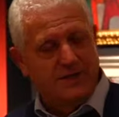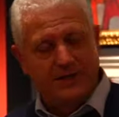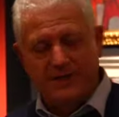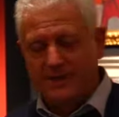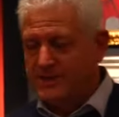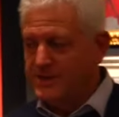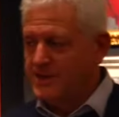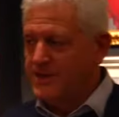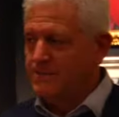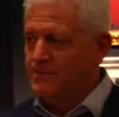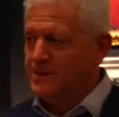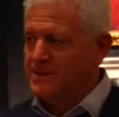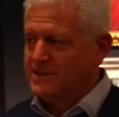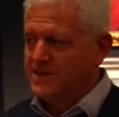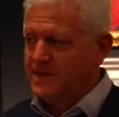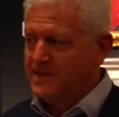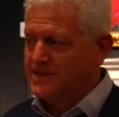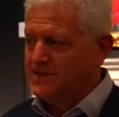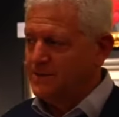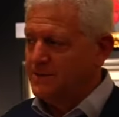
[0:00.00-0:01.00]
tristi e
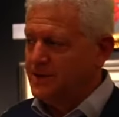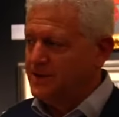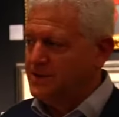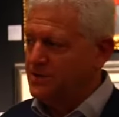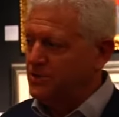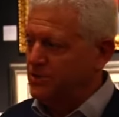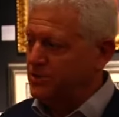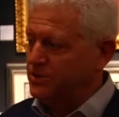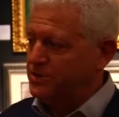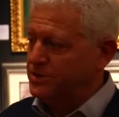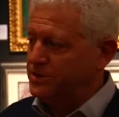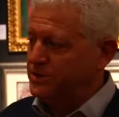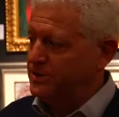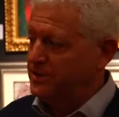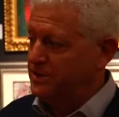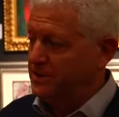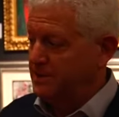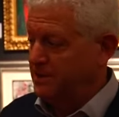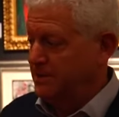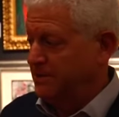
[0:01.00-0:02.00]
abbastanza malinconici,
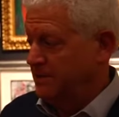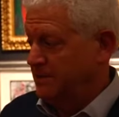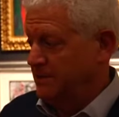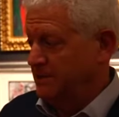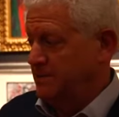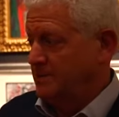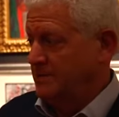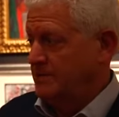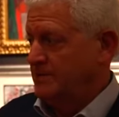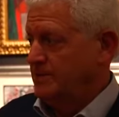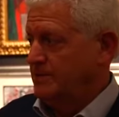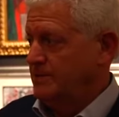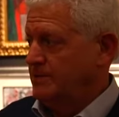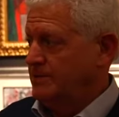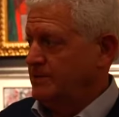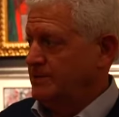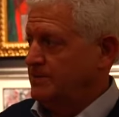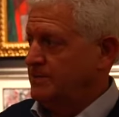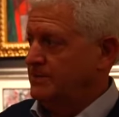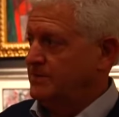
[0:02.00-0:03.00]
eh,
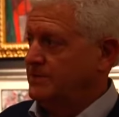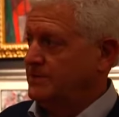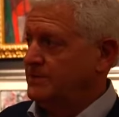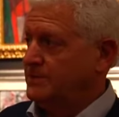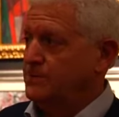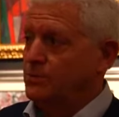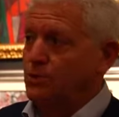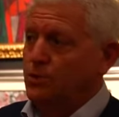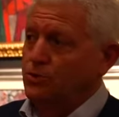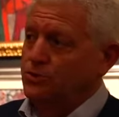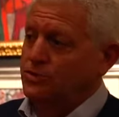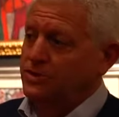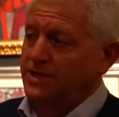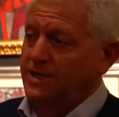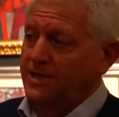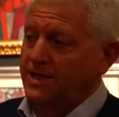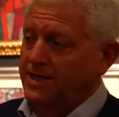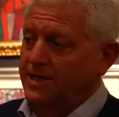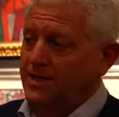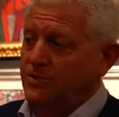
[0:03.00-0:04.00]
si può
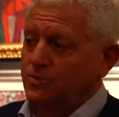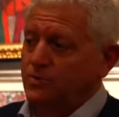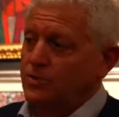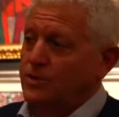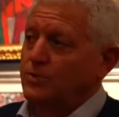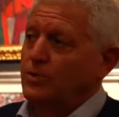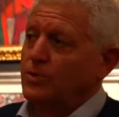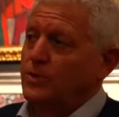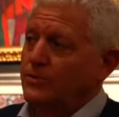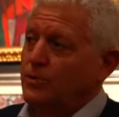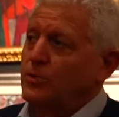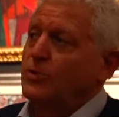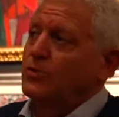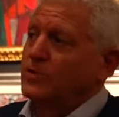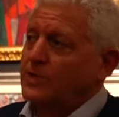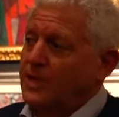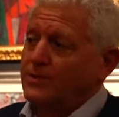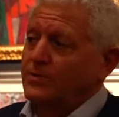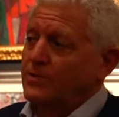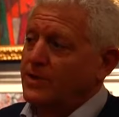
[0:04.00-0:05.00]
considerare ecco, un capolavoro,
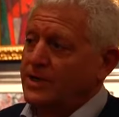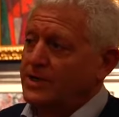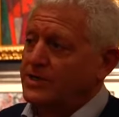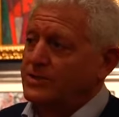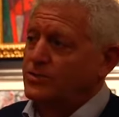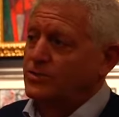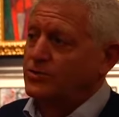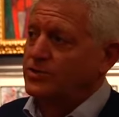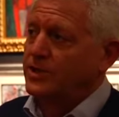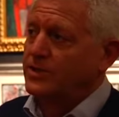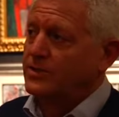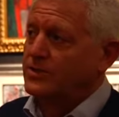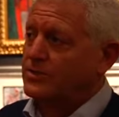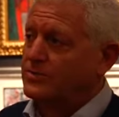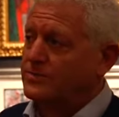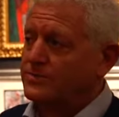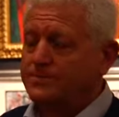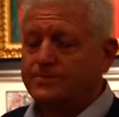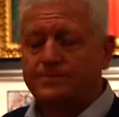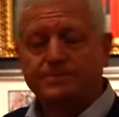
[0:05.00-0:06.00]
dato anche il
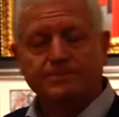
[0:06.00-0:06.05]
soggetto.